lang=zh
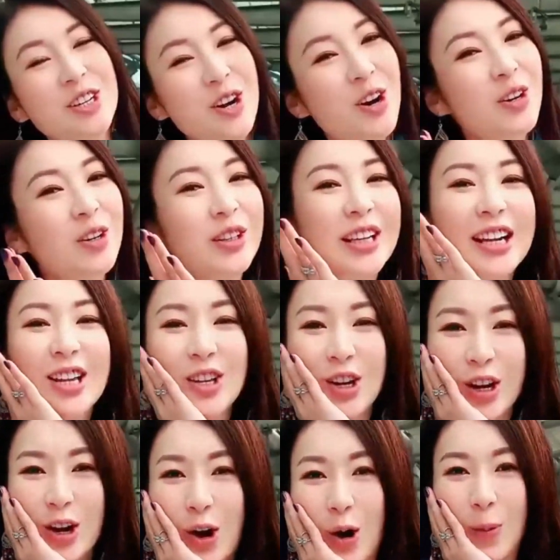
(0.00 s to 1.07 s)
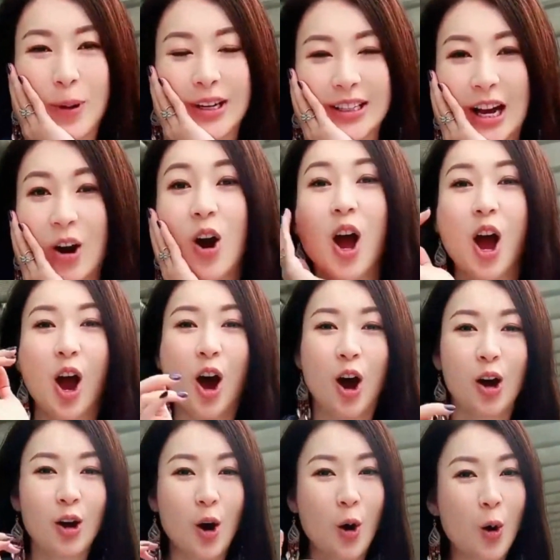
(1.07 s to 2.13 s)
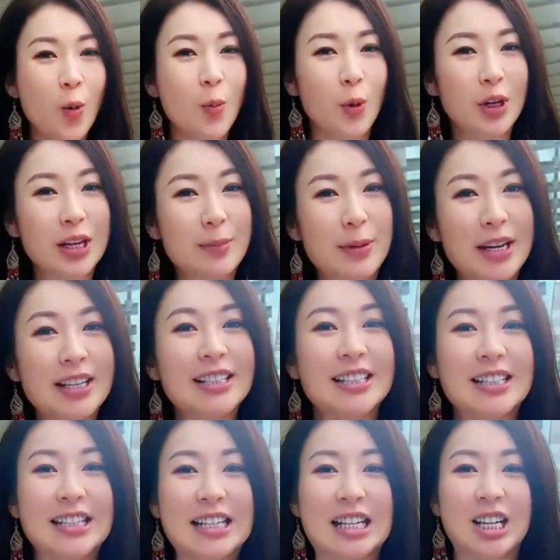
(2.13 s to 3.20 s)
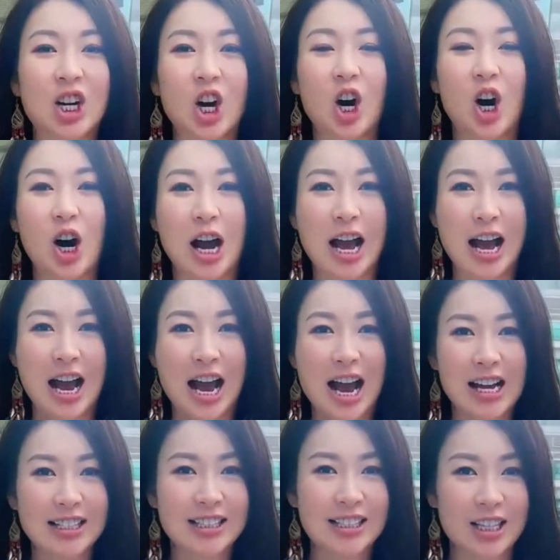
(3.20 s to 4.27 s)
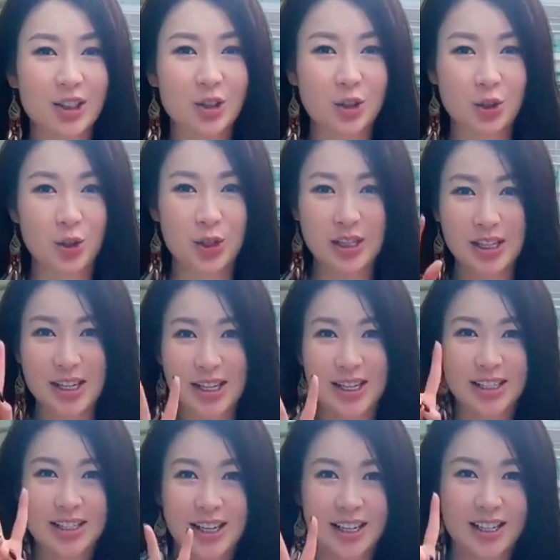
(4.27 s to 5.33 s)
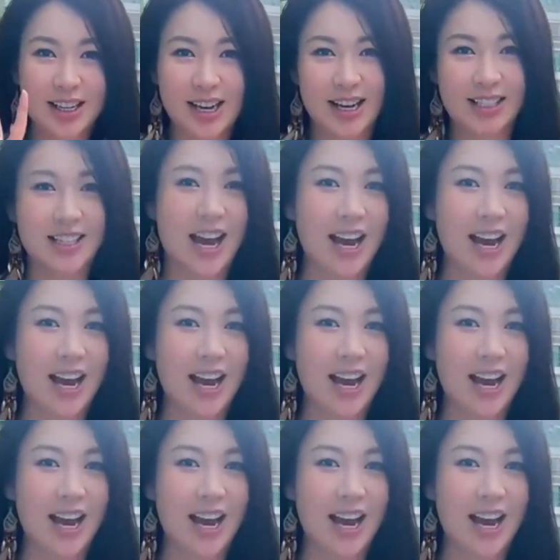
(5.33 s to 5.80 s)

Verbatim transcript: 方调查，离开时否认涉案。被骗金额逾五十万港币。据悉，次日被